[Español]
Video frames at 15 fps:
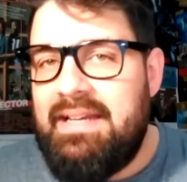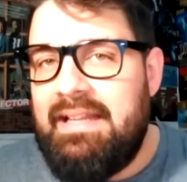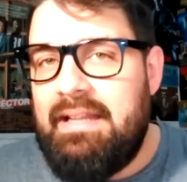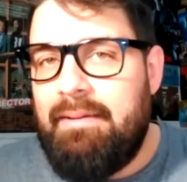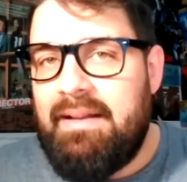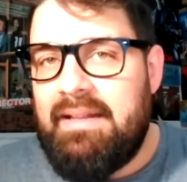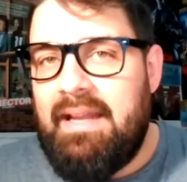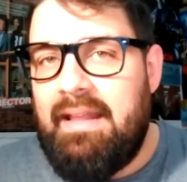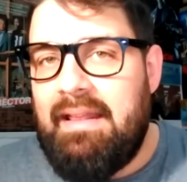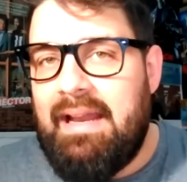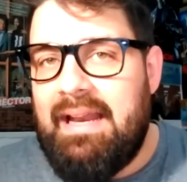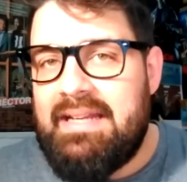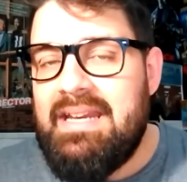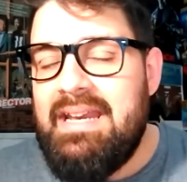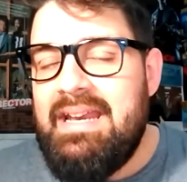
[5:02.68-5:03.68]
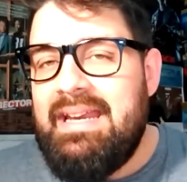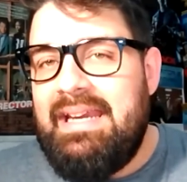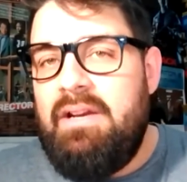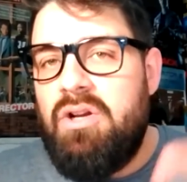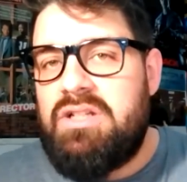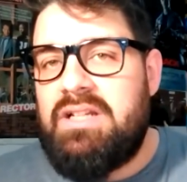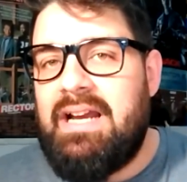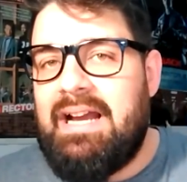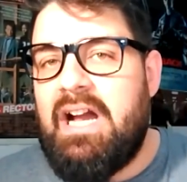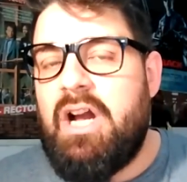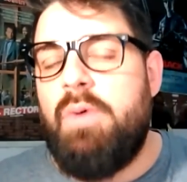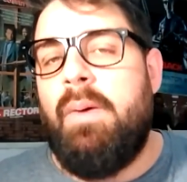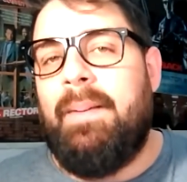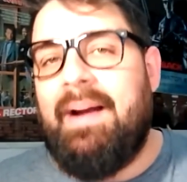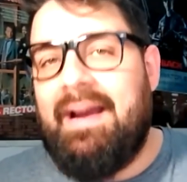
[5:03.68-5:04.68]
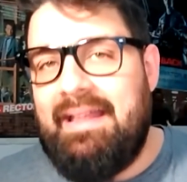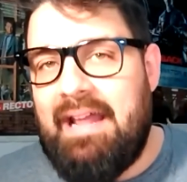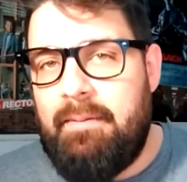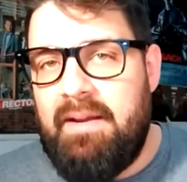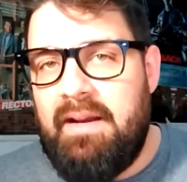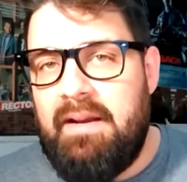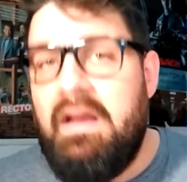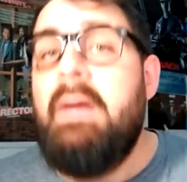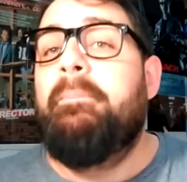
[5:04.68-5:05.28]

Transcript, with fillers: en el debate de Dallas y lo sacas como para quedar bien,